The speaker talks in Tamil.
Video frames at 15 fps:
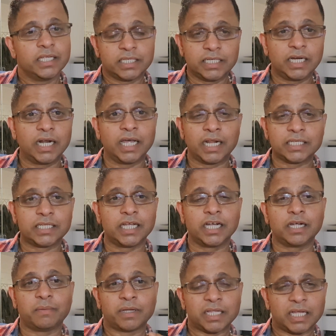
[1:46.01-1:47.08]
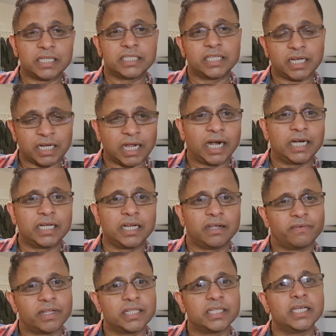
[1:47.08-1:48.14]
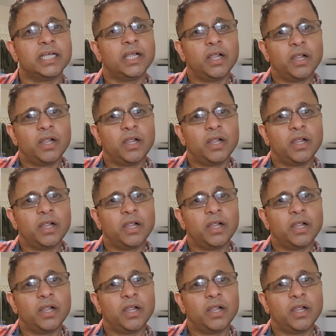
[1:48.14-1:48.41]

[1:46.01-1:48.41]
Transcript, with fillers: சிங்கள அரசாங்கம் அதாவது இந்த நாட்டில் வந்து